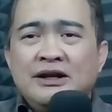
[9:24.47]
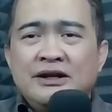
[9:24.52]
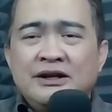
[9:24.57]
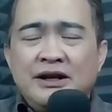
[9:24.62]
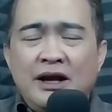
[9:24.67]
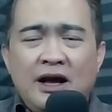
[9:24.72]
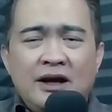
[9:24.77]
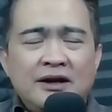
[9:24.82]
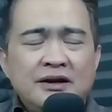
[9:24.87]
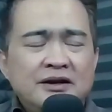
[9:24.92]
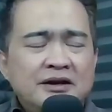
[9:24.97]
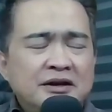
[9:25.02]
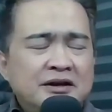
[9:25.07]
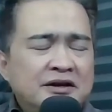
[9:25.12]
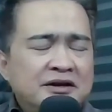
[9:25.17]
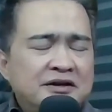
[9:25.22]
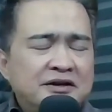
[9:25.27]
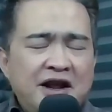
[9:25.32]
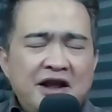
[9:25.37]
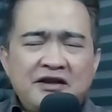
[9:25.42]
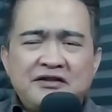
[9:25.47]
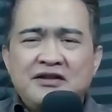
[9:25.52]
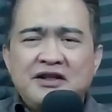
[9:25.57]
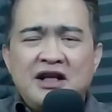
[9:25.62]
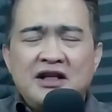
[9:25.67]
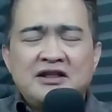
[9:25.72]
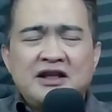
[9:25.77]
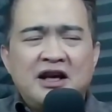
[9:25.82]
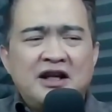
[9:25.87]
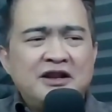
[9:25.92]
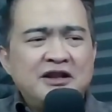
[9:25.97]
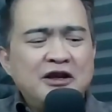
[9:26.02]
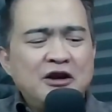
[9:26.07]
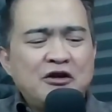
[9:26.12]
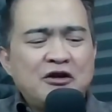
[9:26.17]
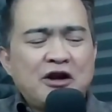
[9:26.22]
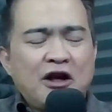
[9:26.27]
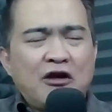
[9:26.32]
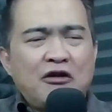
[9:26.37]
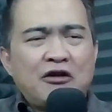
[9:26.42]
Ya, Grace Natali
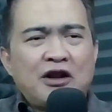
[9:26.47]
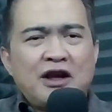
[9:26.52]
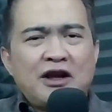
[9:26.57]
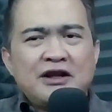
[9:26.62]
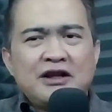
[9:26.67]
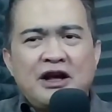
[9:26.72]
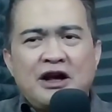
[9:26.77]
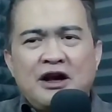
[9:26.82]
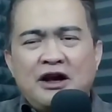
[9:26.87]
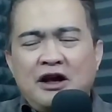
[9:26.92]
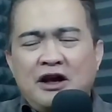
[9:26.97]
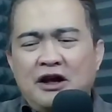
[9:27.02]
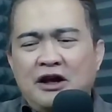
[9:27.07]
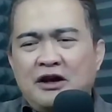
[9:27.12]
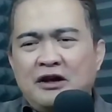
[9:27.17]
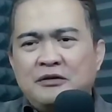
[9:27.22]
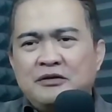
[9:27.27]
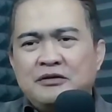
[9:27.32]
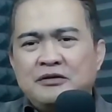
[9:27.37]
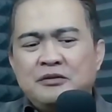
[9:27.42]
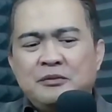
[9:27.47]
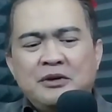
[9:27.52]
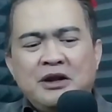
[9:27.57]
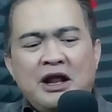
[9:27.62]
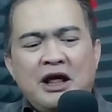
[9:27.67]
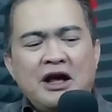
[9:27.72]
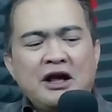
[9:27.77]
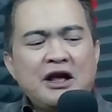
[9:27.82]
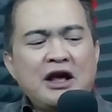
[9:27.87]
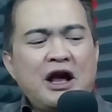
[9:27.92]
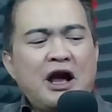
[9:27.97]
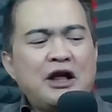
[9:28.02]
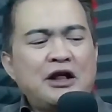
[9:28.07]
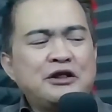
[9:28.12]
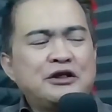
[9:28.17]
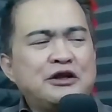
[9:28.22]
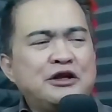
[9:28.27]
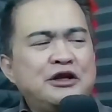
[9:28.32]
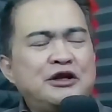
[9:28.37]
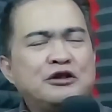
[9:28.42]
orang-orang yang bilangnya
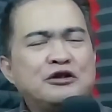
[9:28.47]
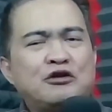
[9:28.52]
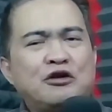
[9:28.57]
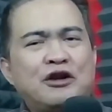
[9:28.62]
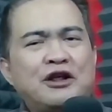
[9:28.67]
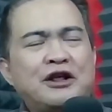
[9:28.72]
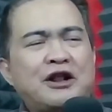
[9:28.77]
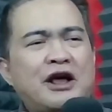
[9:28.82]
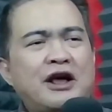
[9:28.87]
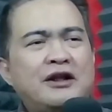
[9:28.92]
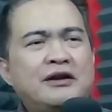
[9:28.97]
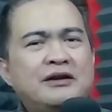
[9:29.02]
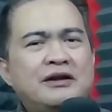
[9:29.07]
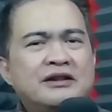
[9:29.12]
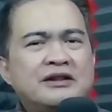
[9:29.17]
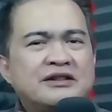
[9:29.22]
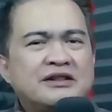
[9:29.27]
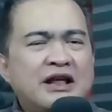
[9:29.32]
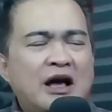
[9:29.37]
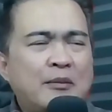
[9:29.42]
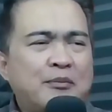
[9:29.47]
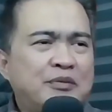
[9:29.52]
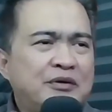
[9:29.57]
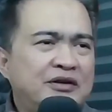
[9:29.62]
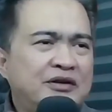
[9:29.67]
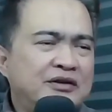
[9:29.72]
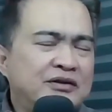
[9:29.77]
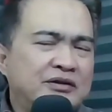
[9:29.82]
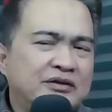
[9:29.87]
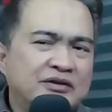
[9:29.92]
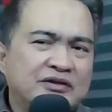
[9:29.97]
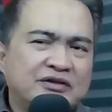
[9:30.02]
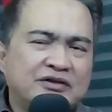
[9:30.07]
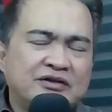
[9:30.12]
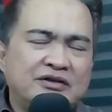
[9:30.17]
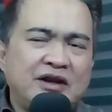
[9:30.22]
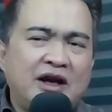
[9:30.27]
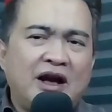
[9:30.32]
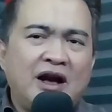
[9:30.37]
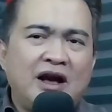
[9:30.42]
anti intoleran tapi
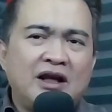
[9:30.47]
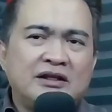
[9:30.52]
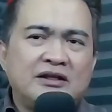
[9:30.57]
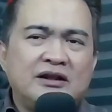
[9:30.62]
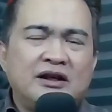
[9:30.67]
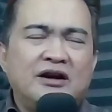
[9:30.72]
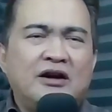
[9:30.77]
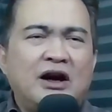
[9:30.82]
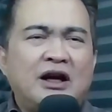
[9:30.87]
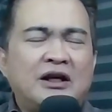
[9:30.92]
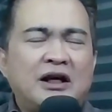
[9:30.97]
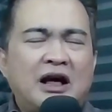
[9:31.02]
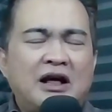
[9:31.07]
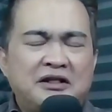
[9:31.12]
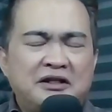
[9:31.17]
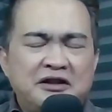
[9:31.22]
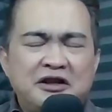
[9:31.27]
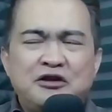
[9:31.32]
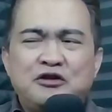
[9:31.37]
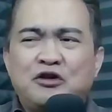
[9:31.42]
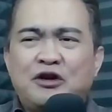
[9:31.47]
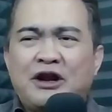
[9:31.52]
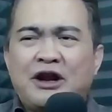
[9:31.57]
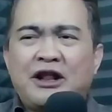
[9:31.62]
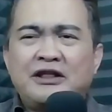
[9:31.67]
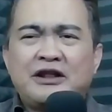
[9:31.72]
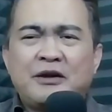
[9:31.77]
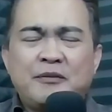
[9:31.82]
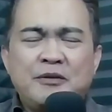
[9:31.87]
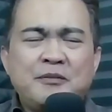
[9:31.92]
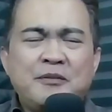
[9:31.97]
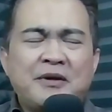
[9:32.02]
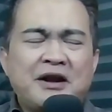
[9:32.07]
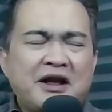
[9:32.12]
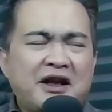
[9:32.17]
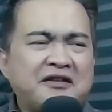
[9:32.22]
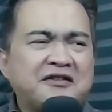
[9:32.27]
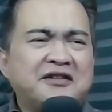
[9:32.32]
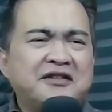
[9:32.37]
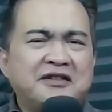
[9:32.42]
sangat eh, anti intoleran tapi
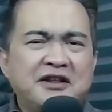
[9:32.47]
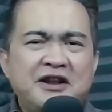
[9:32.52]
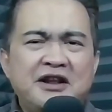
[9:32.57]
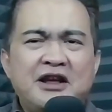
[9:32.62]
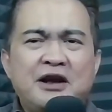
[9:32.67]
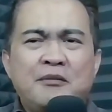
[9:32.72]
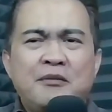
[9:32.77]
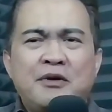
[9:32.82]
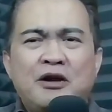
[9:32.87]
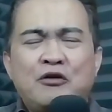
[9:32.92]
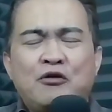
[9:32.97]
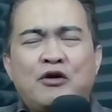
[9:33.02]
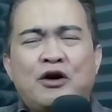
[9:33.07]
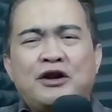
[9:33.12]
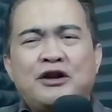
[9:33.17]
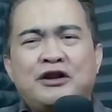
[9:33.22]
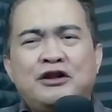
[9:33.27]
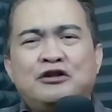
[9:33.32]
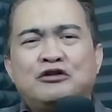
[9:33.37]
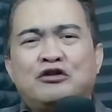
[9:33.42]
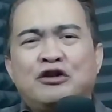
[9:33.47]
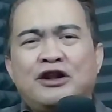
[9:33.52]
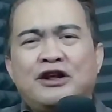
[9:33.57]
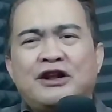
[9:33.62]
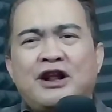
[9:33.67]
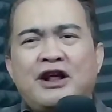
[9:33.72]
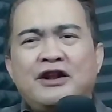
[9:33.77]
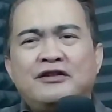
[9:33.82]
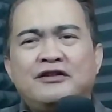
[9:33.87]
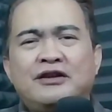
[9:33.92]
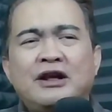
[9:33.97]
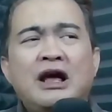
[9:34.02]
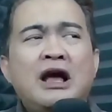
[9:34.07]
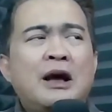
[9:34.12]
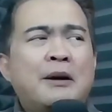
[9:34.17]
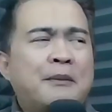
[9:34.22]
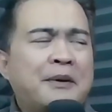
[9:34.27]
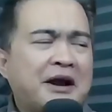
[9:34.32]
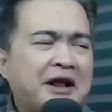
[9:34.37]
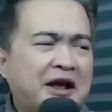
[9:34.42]
mereka sendiri yang melakukan intoleransi.
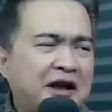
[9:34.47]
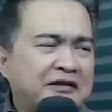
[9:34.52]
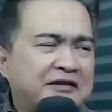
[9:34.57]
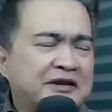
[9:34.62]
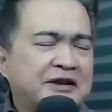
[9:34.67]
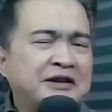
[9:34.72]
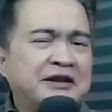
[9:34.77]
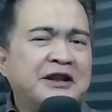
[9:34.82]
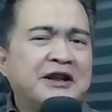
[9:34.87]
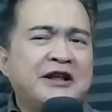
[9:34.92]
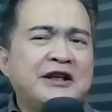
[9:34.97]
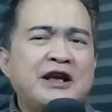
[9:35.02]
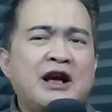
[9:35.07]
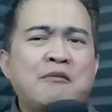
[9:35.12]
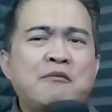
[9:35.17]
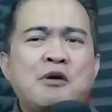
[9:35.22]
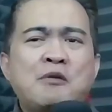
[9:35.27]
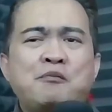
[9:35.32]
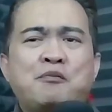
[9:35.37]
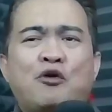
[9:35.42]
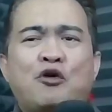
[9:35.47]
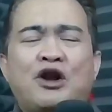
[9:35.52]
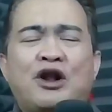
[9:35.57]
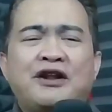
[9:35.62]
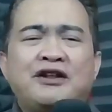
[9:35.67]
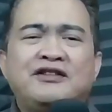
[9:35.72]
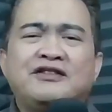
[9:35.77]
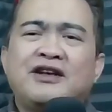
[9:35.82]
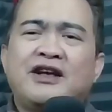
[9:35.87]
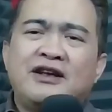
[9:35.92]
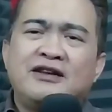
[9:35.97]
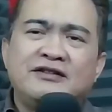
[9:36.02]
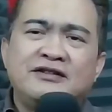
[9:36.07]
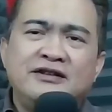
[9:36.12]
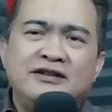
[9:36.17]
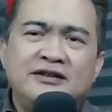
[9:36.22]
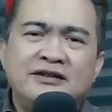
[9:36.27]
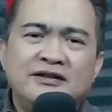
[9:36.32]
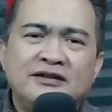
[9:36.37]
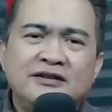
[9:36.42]
Mereka sendiri yang mempolarisasi.